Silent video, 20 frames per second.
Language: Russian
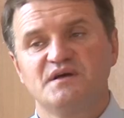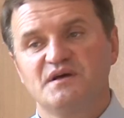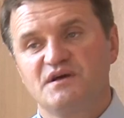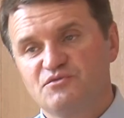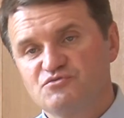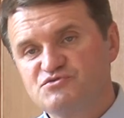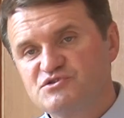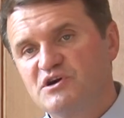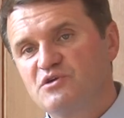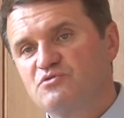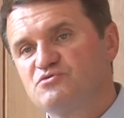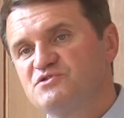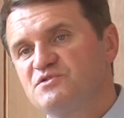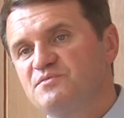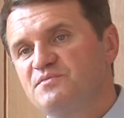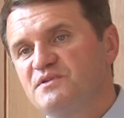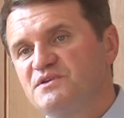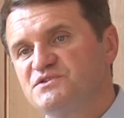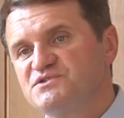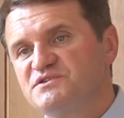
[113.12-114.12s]
Это очень хорошая
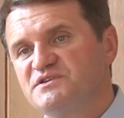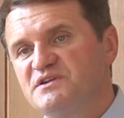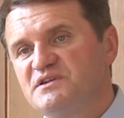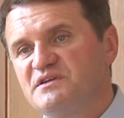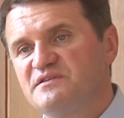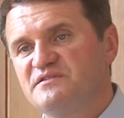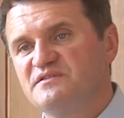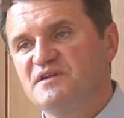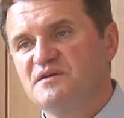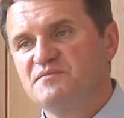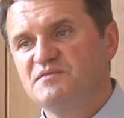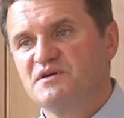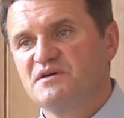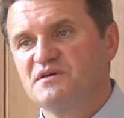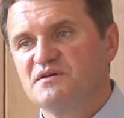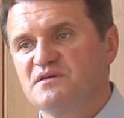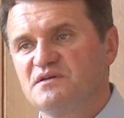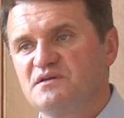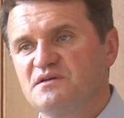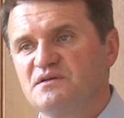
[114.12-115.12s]
положительная
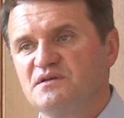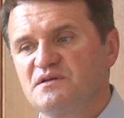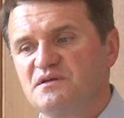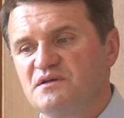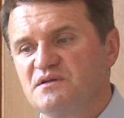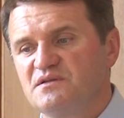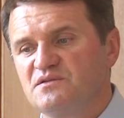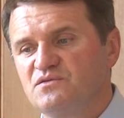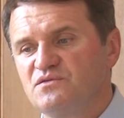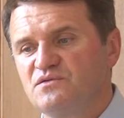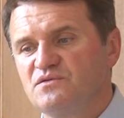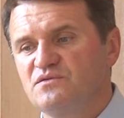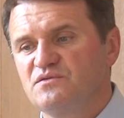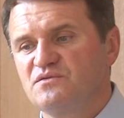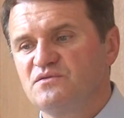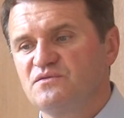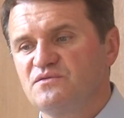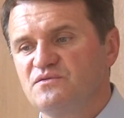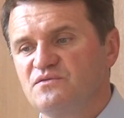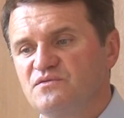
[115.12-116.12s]
динамика. Но
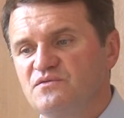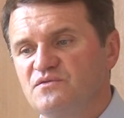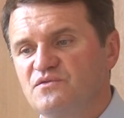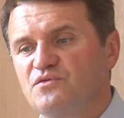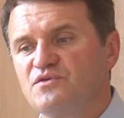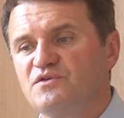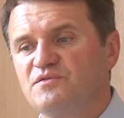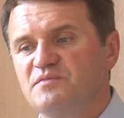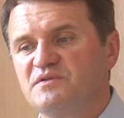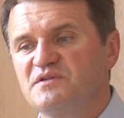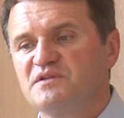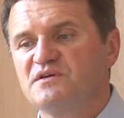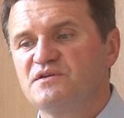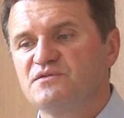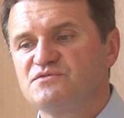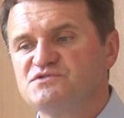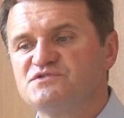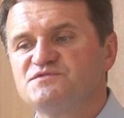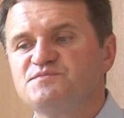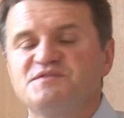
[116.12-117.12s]
э, город Бендер
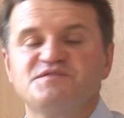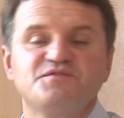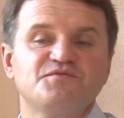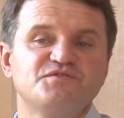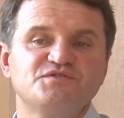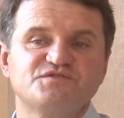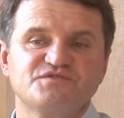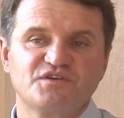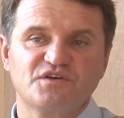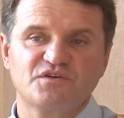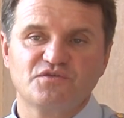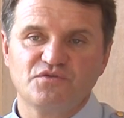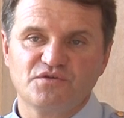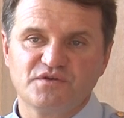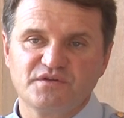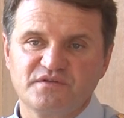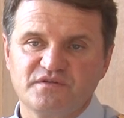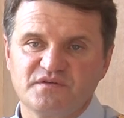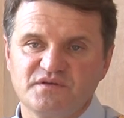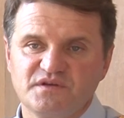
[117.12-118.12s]
очень специфический
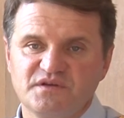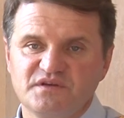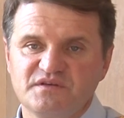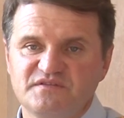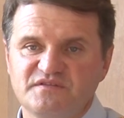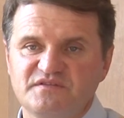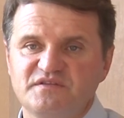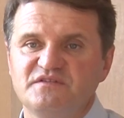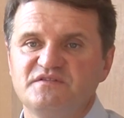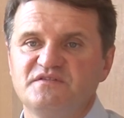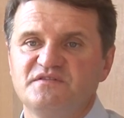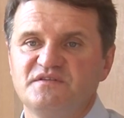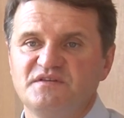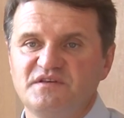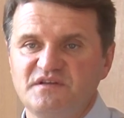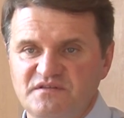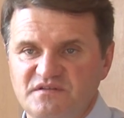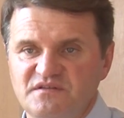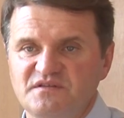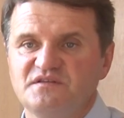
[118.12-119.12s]
город, и здесь
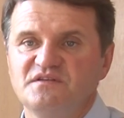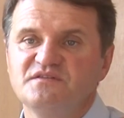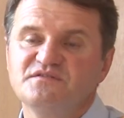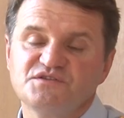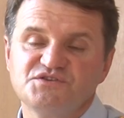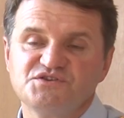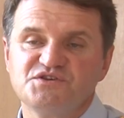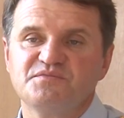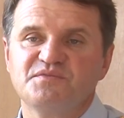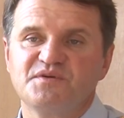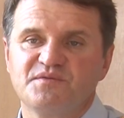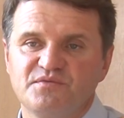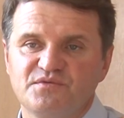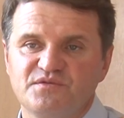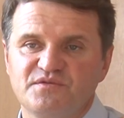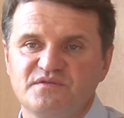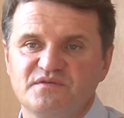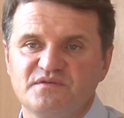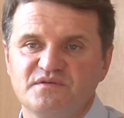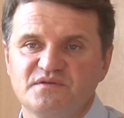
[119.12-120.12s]
есть над чем работать.